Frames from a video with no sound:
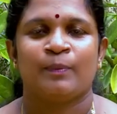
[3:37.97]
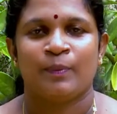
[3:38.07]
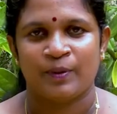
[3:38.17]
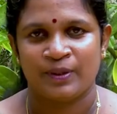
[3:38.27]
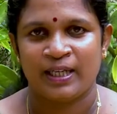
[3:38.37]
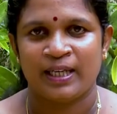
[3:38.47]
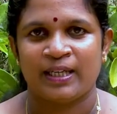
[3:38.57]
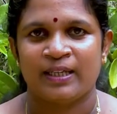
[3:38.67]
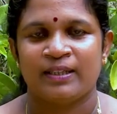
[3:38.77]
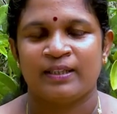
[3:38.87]
பொடுதலை
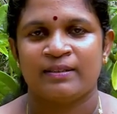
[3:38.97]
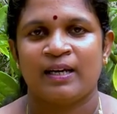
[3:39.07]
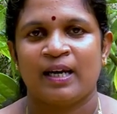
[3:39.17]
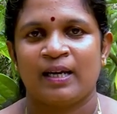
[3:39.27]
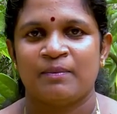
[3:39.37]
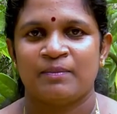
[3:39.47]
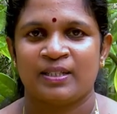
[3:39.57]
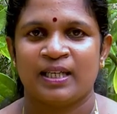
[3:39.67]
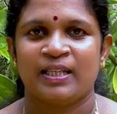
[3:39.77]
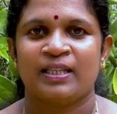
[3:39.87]
இந்த சாரையும்
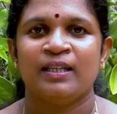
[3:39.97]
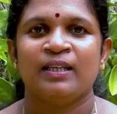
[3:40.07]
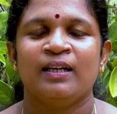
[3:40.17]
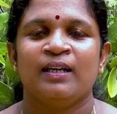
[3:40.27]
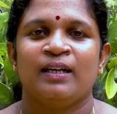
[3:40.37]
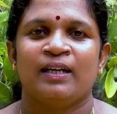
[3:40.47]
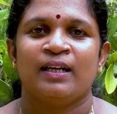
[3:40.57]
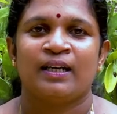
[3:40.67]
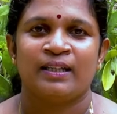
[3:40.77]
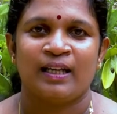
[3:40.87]
சேர்த்து
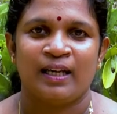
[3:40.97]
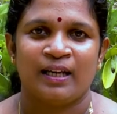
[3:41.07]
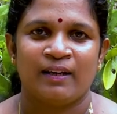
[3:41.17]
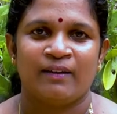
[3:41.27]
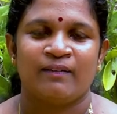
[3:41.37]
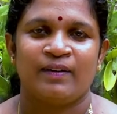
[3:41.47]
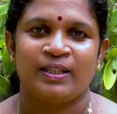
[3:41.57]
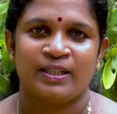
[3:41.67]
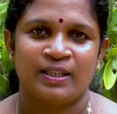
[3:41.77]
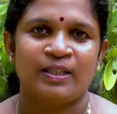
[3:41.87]
நீங்கள் தலைக்கு
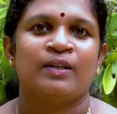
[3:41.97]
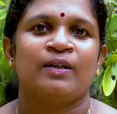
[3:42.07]
வைத்து